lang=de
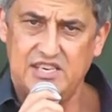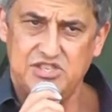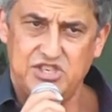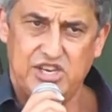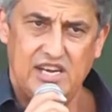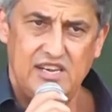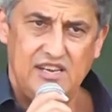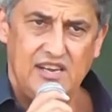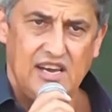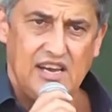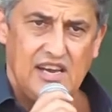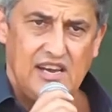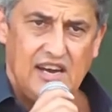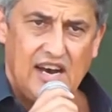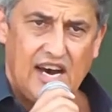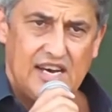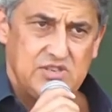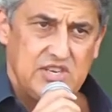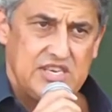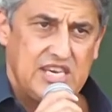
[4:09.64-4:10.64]
herstellen.
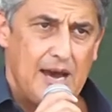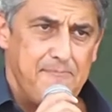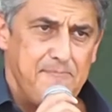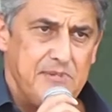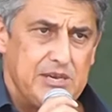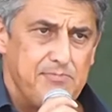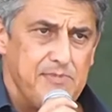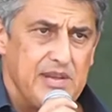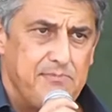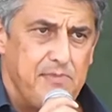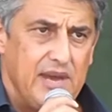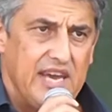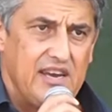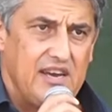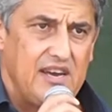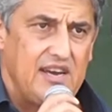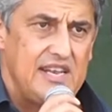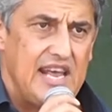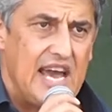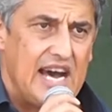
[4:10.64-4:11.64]
Also ich habe mich mit
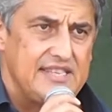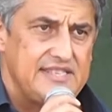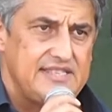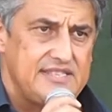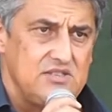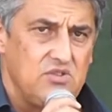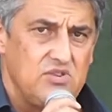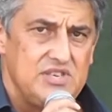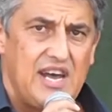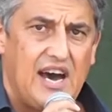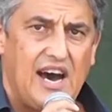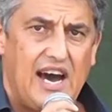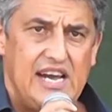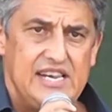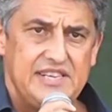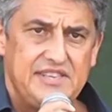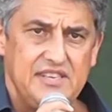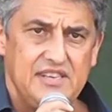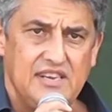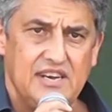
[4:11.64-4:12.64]
mehreren Ärzten
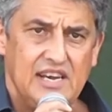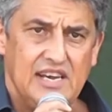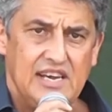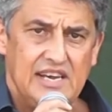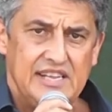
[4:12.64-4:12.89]
unterhalten,